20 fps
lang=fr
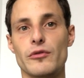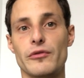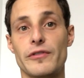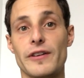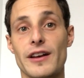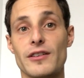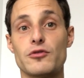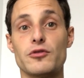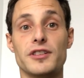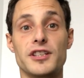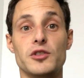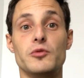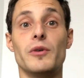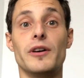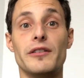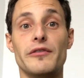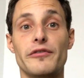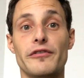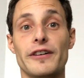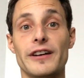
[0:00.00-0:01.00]
de faire ce qui
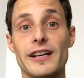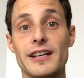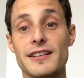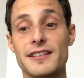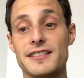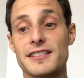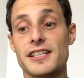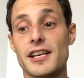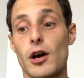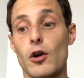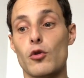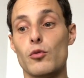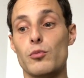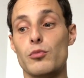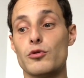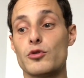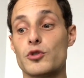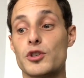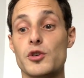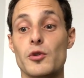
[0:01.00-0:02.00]
doit être fait, ce qui aura
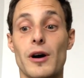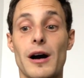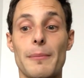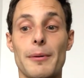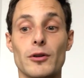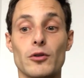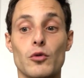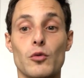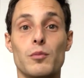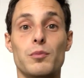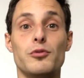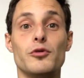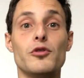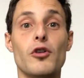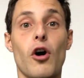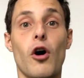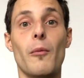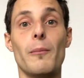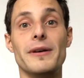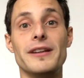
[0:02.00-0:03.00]
le, le plus
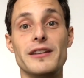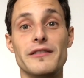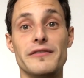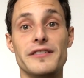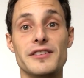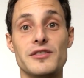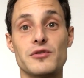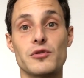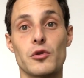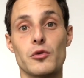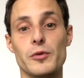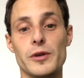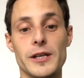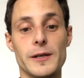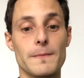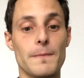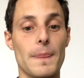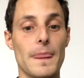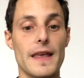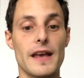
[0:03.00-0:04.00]
grand bénéfice sur
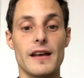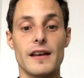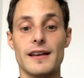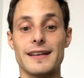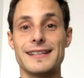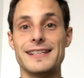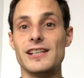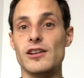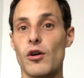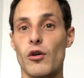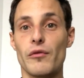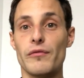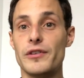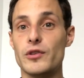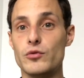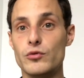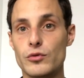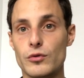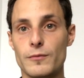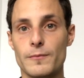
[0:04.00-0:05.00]
lui, qu'il ait
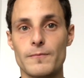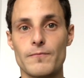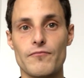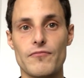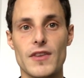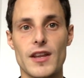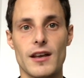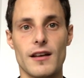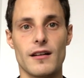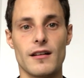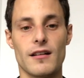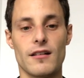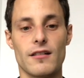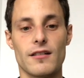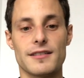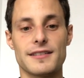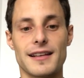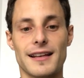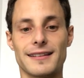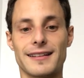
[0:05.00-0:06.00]
envie ou non.
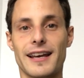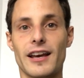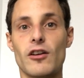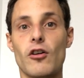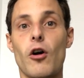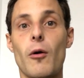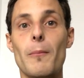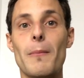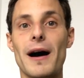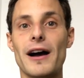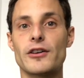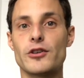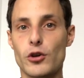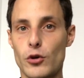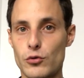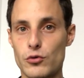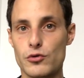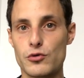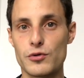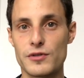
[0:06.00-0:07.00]
Euh, c'est un très grand
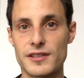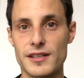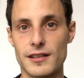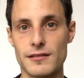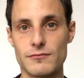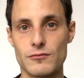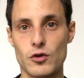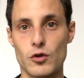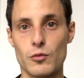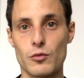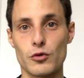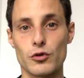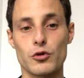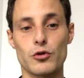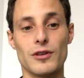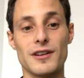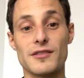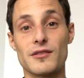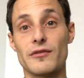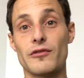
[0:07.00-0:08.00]
marqueur du succès. On montre
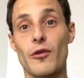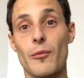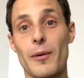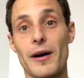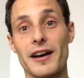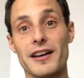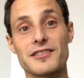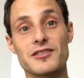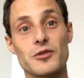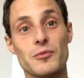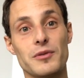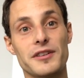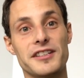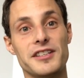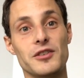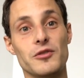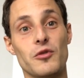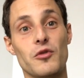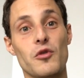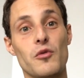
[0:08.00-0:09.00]
que les enfants, par exemple,
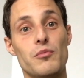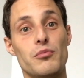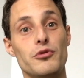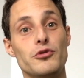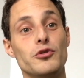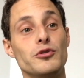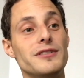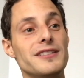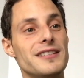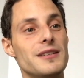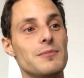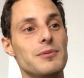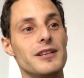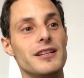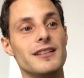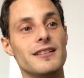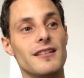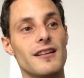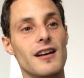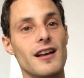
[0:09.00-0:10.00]
qui ont euh, plus de
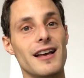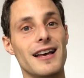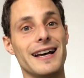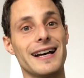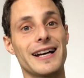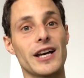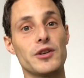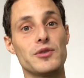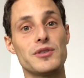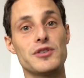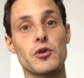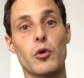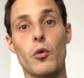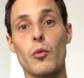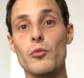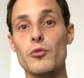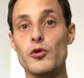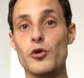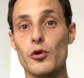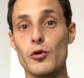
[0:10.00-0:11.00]
discipline réussiront
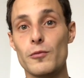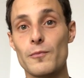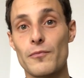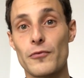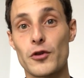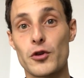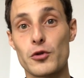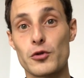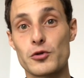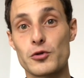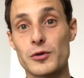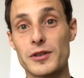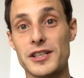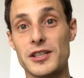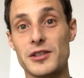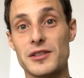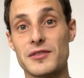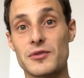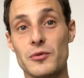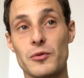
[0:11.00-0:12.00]
mieux que ceux
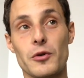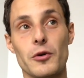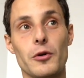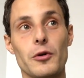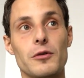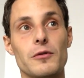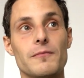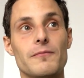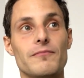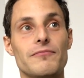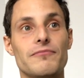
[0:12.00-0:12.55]
qui sont euh,